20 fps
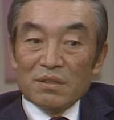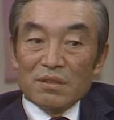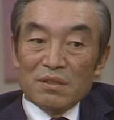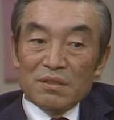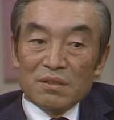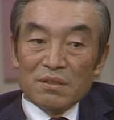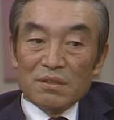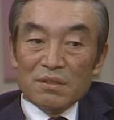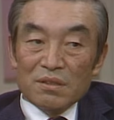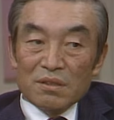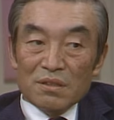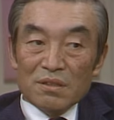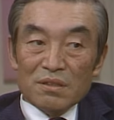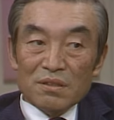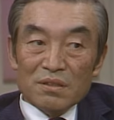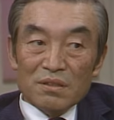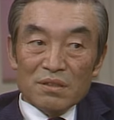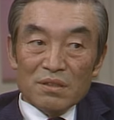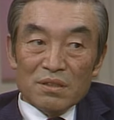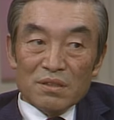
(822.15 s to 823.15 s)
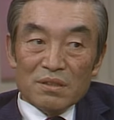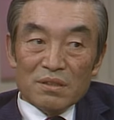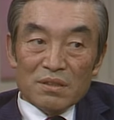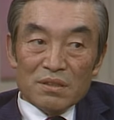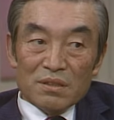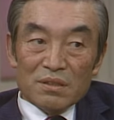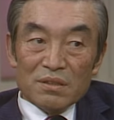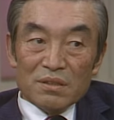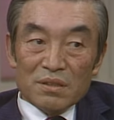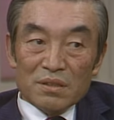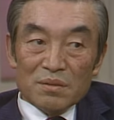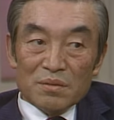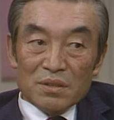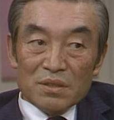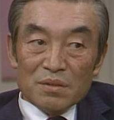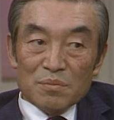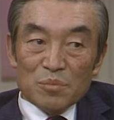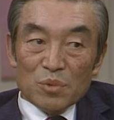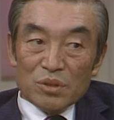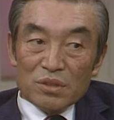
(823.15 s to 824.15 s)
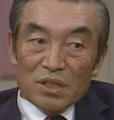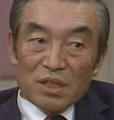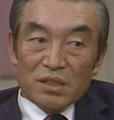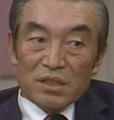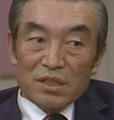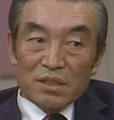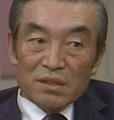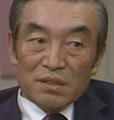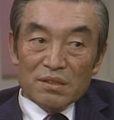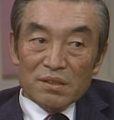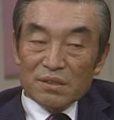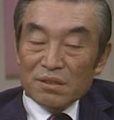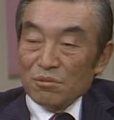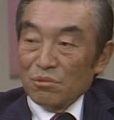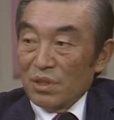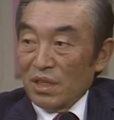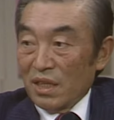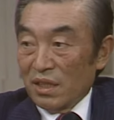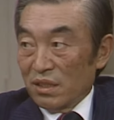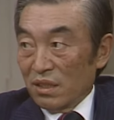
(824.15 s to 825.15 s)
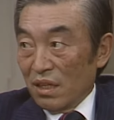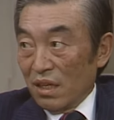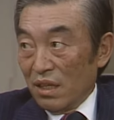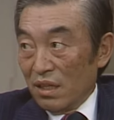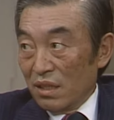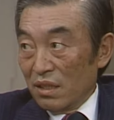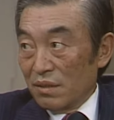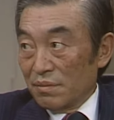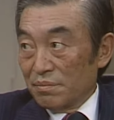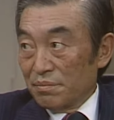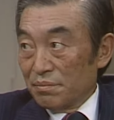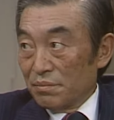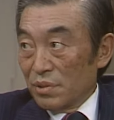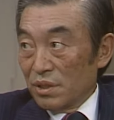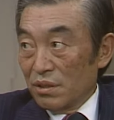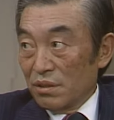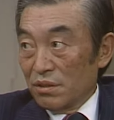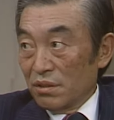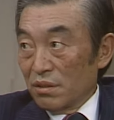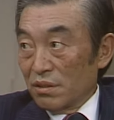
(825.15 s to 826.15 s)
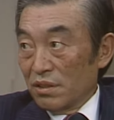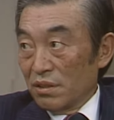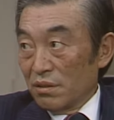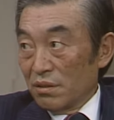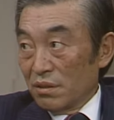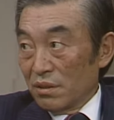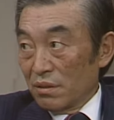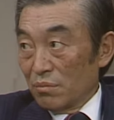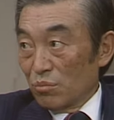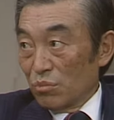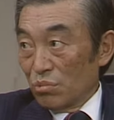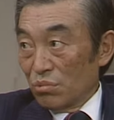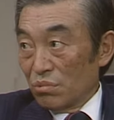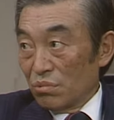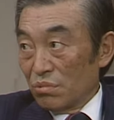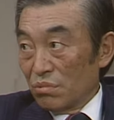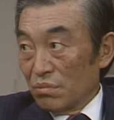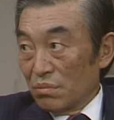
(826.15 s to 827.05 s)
그것을 못 해내는 것을 우리가 한다. 네. 그 정신 지금도